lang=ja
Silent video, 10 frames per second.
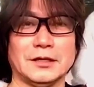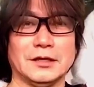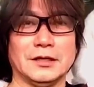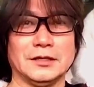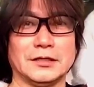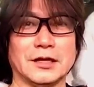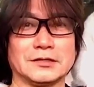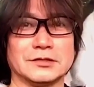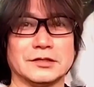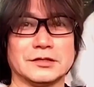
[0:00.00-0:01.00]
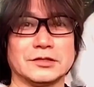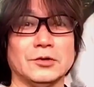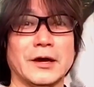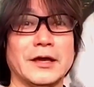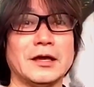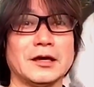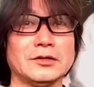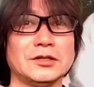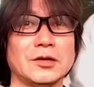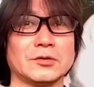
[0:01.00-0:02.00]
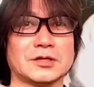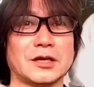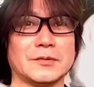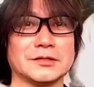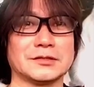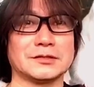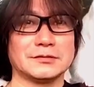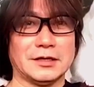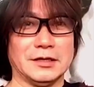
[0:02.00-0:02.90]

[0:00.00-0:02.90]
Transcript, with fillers: え2月1日、今日は映画の日でございます。